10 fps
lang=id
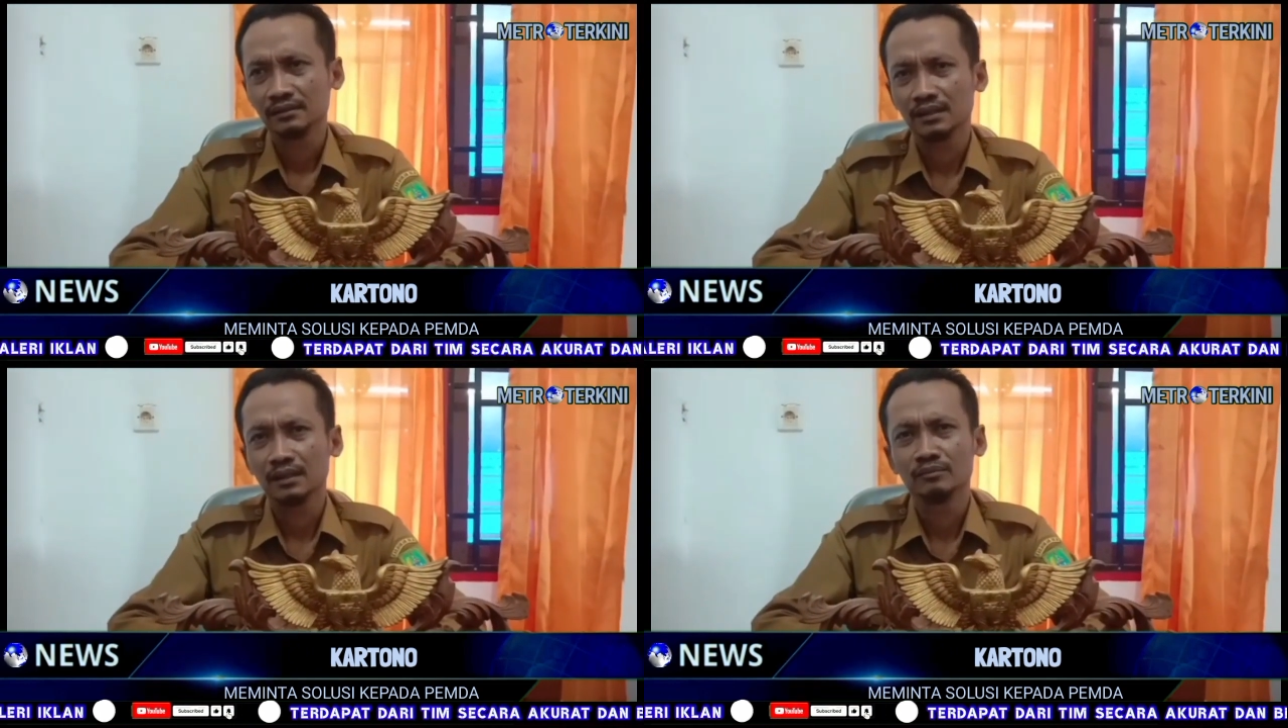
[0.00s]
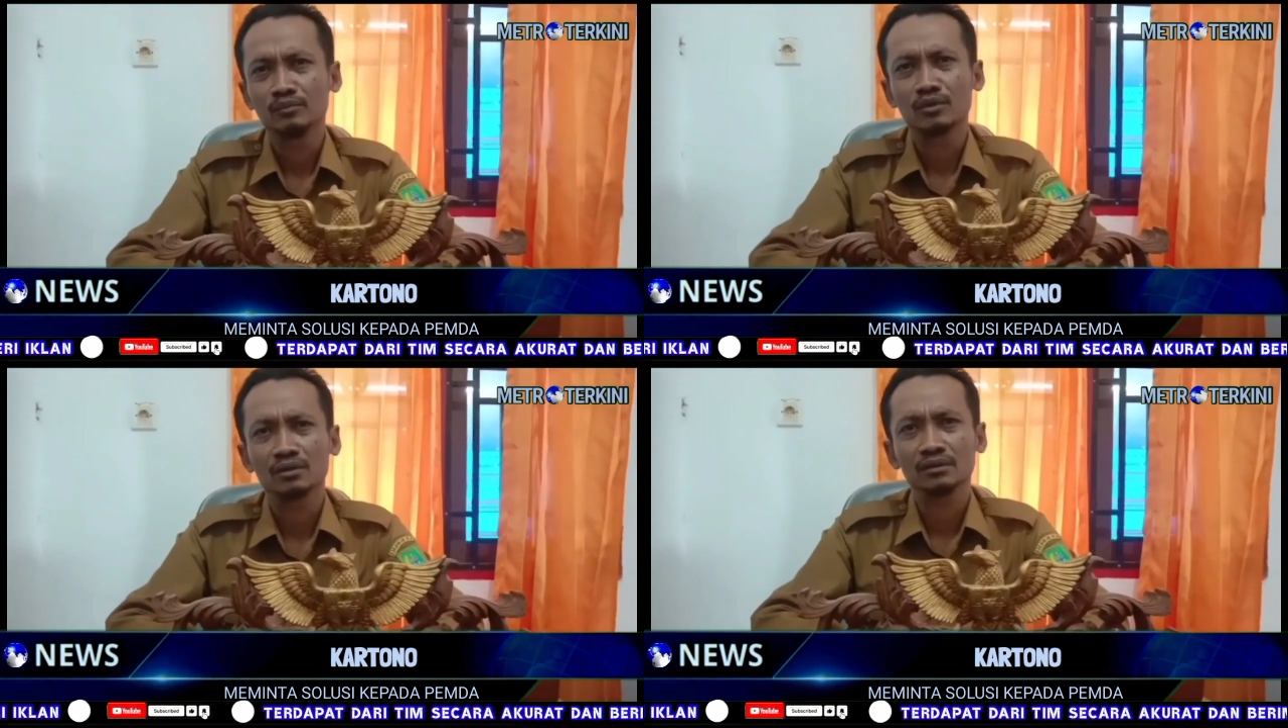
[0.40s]
jalan
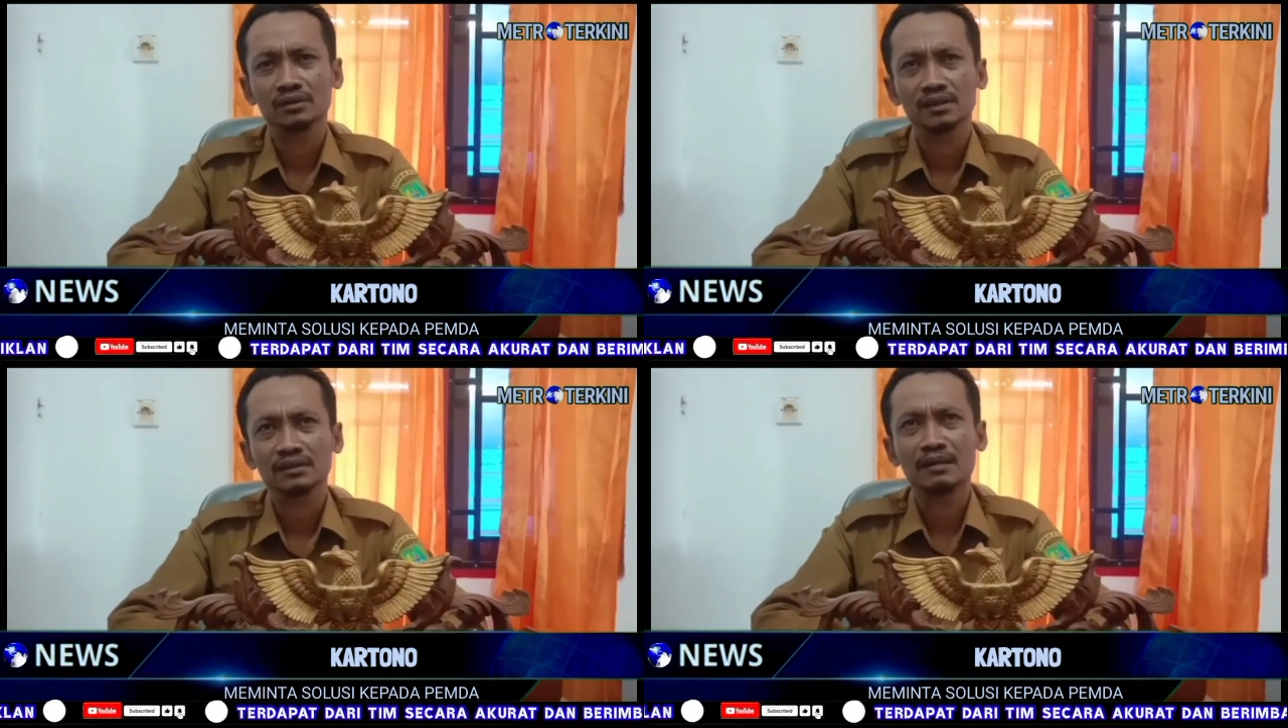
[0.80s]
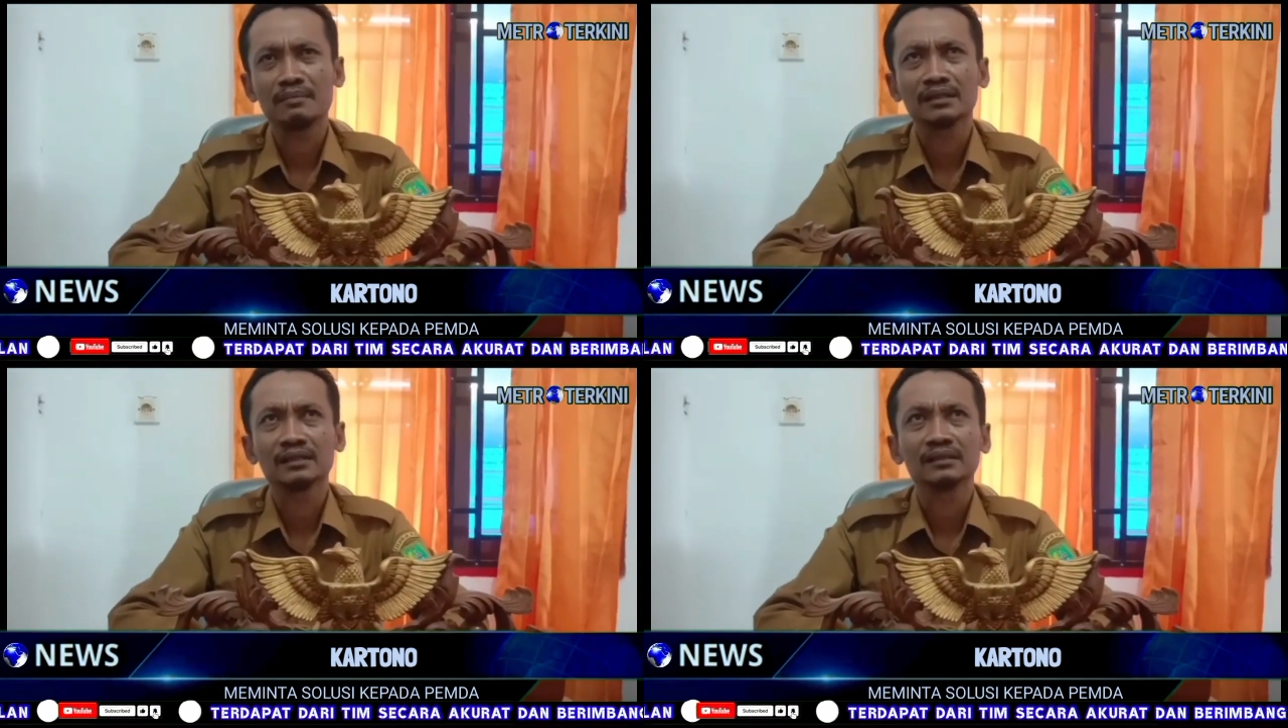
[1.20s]
poros
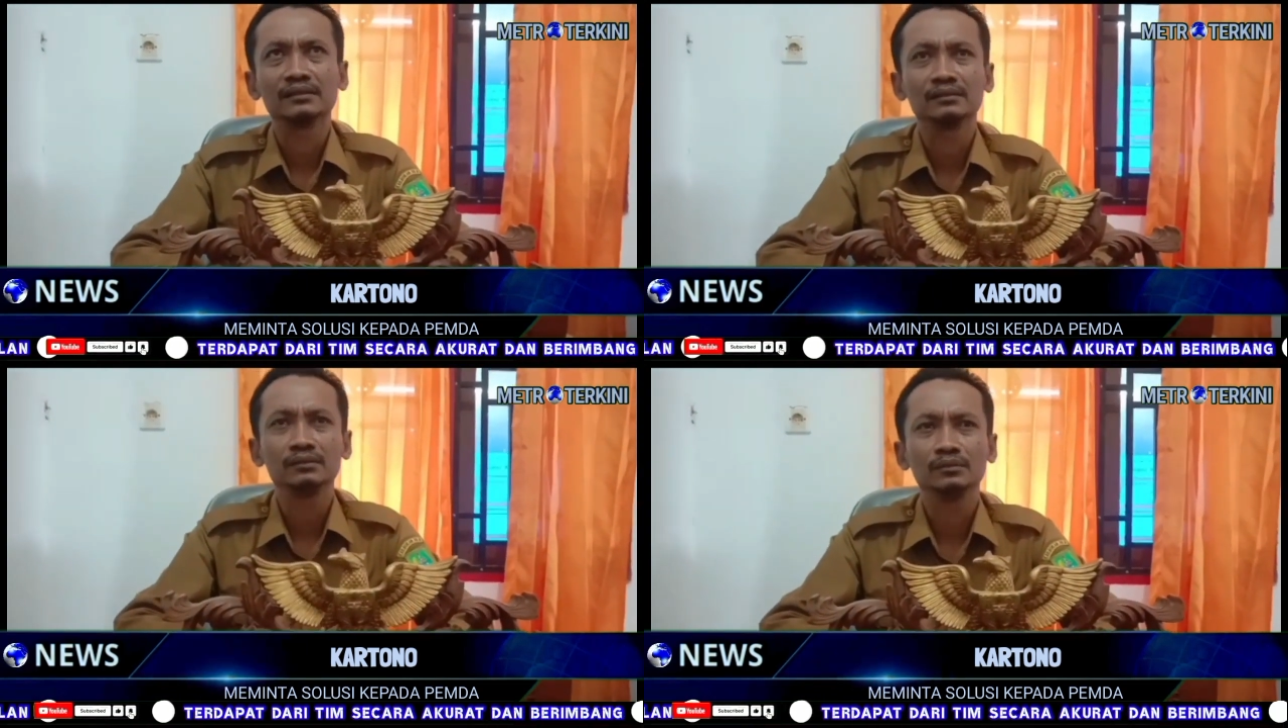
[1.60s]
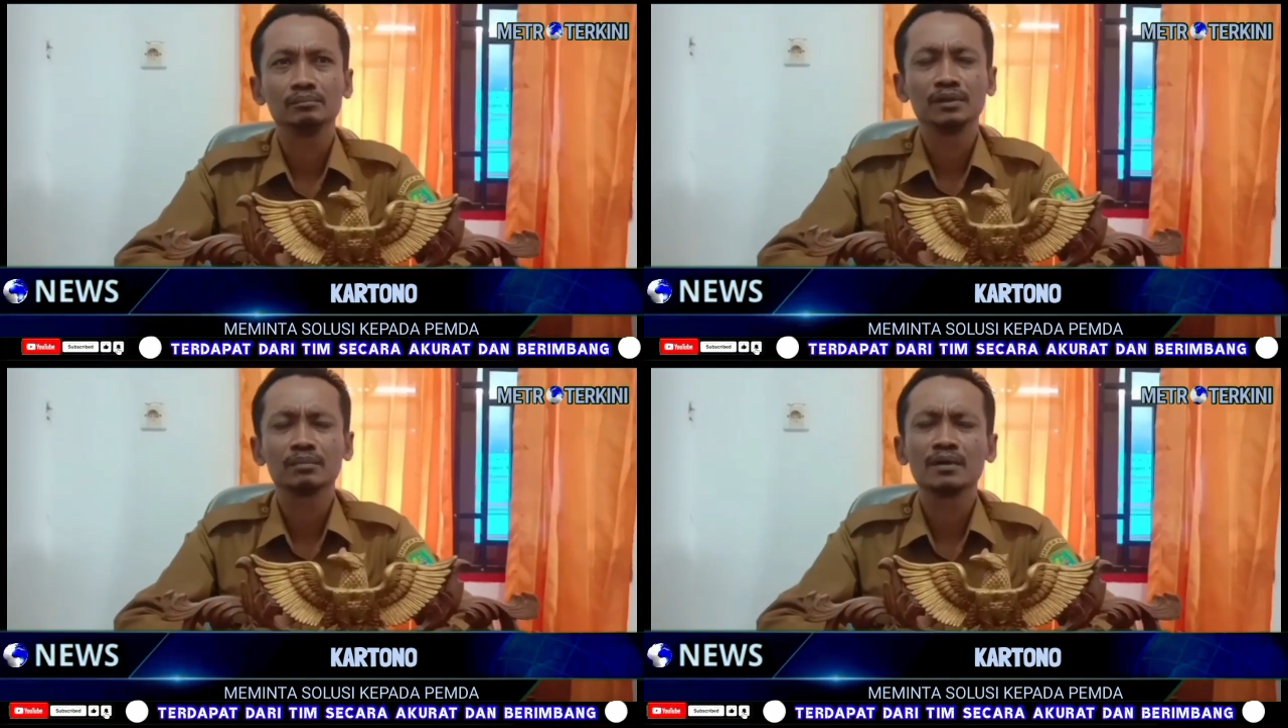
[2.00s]
kecamatan itu
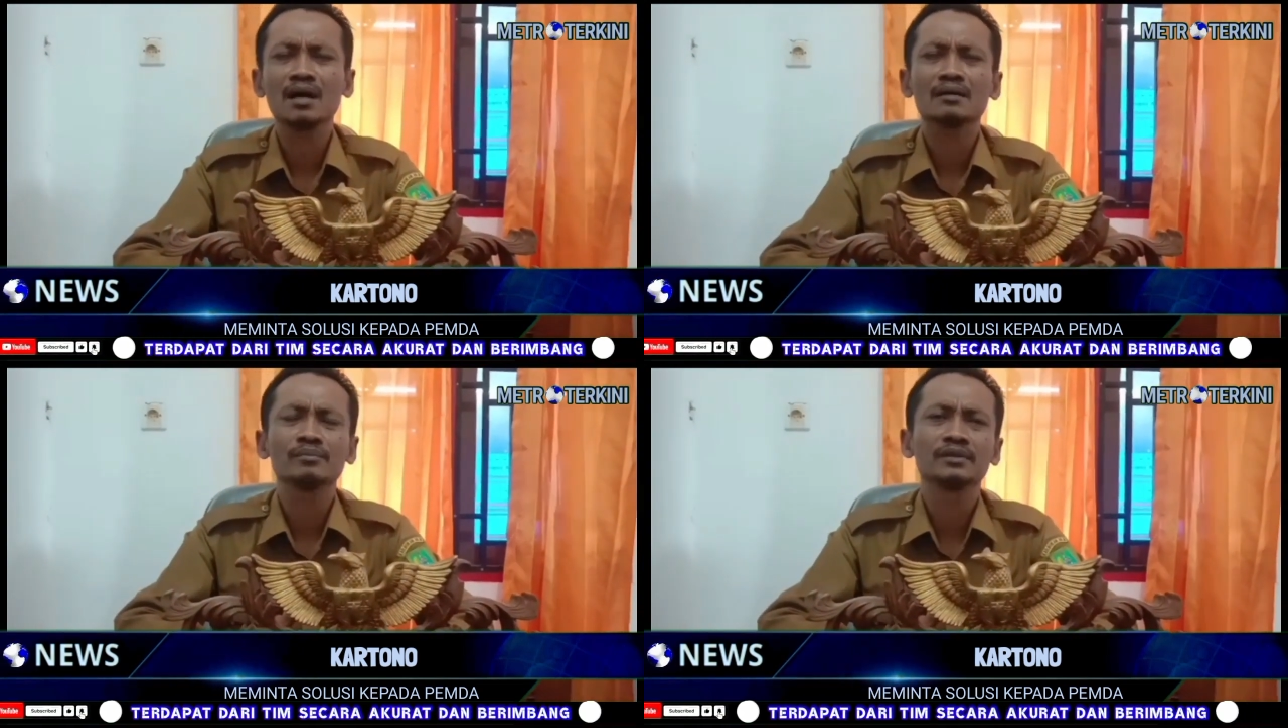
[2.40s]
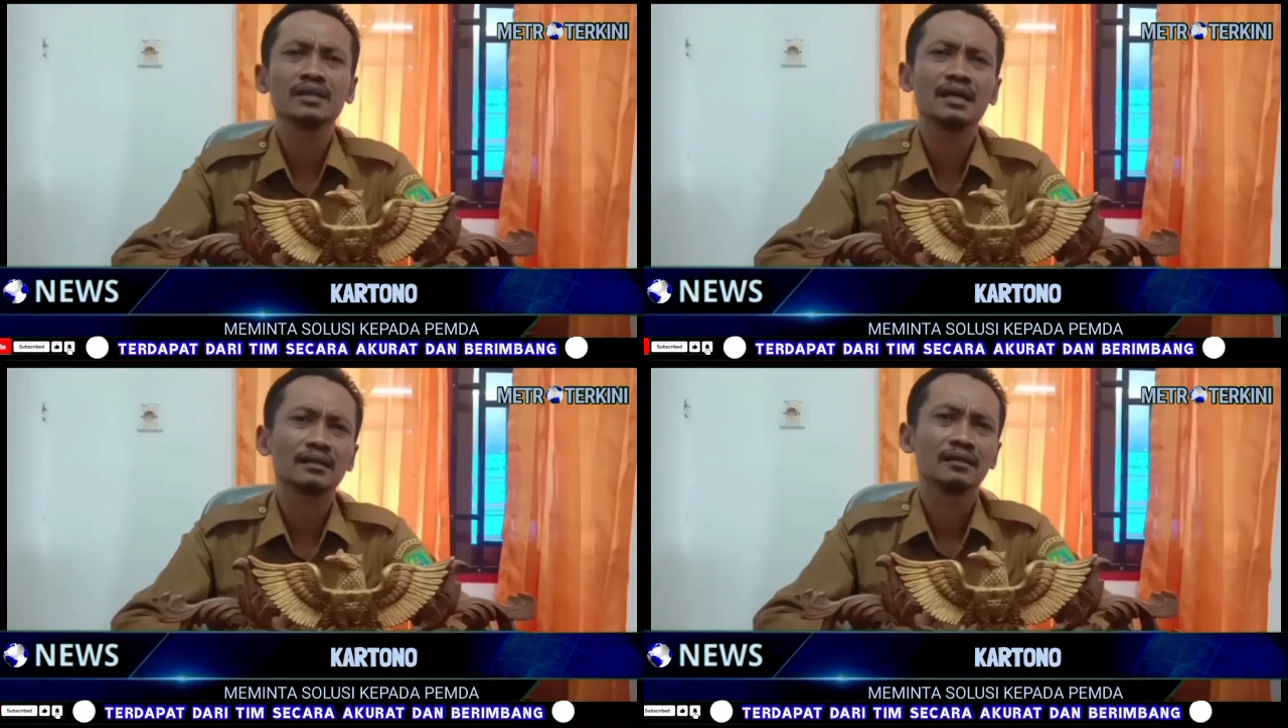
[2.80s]
berpengaruh
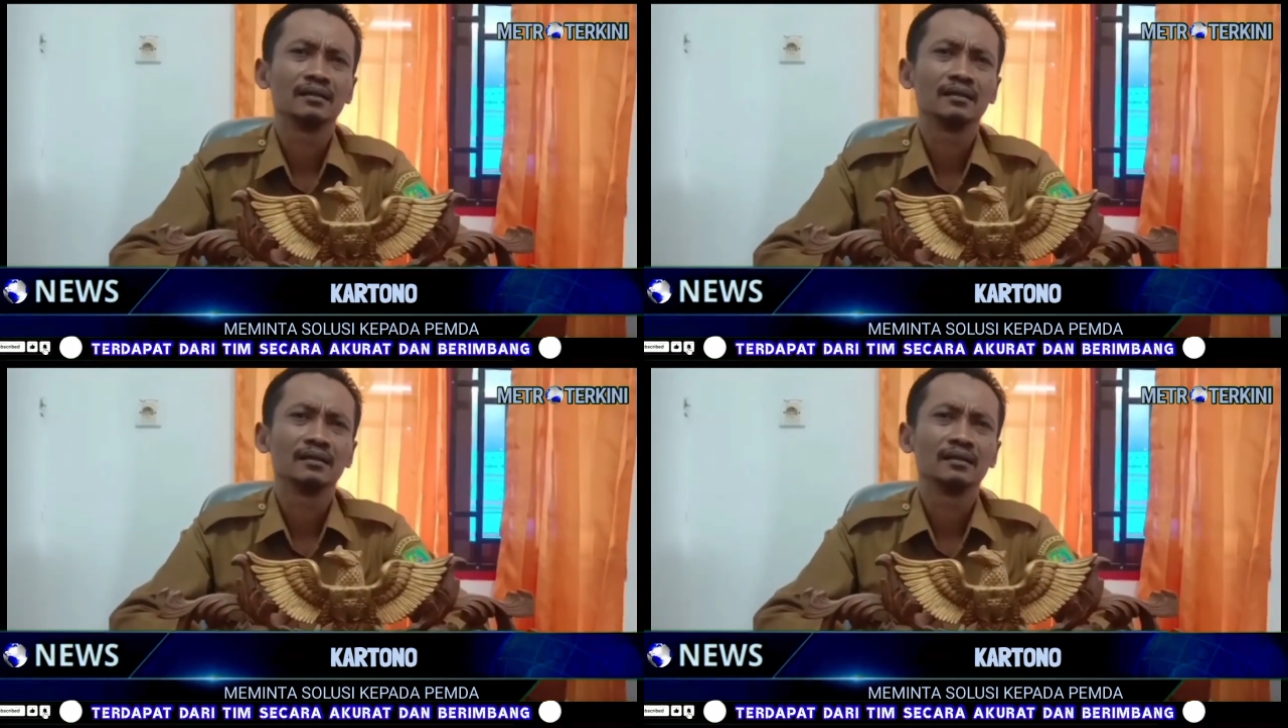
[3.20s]
besar